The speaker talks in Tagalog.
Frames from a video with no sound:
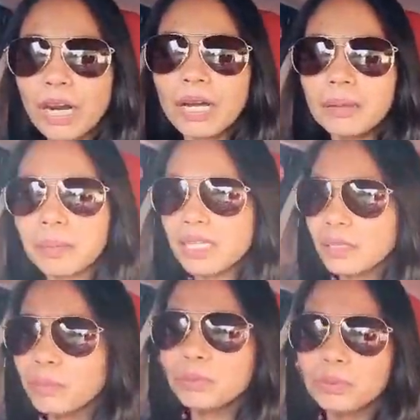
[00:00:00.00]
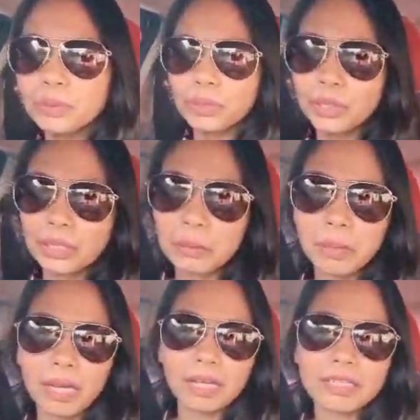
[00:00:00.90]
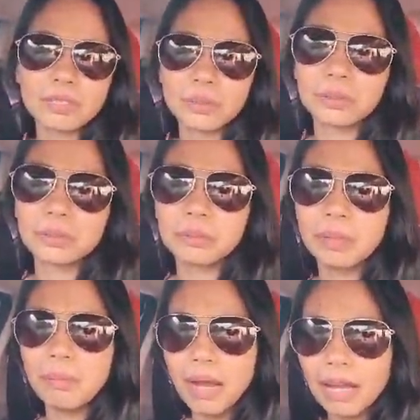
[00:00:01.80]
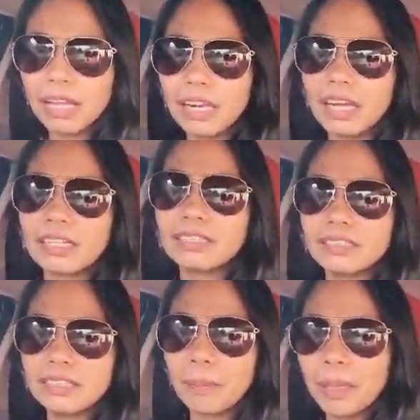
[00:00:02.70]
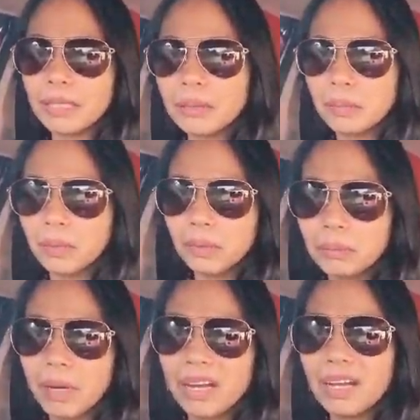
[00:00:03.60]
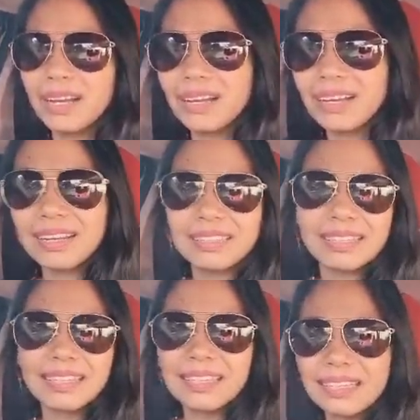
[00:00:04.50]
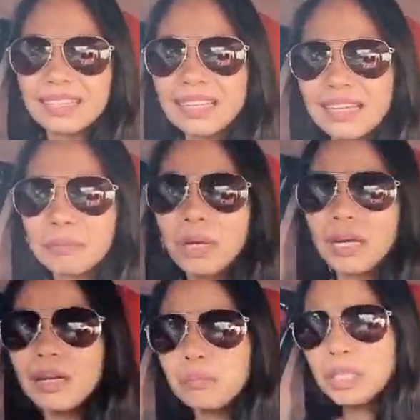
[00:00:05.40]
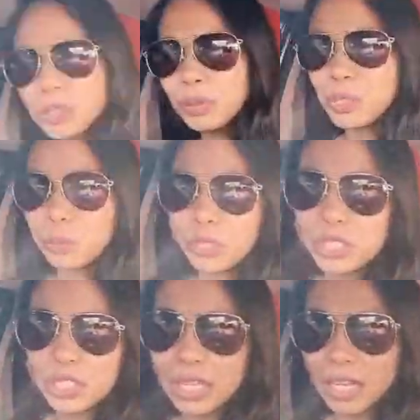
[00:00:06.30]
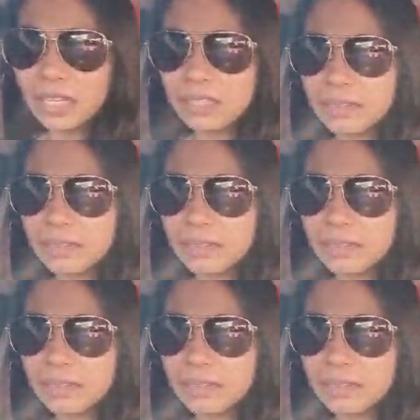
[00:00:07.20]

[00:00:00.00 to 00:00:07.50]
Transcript: from, kasi bundok yun, ba diba? So, baba ka lang, tapat mo, mga mga beach resorts na.